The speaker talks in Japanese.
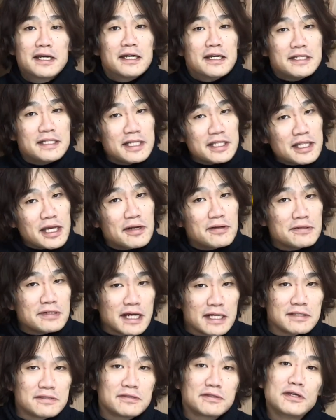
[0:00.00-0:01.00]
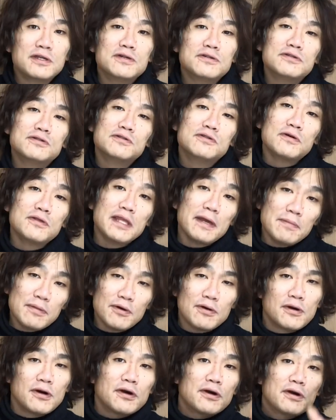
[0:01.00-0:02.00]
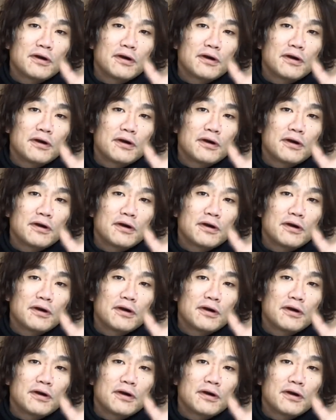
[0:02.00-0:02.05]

似てるなっていうのでも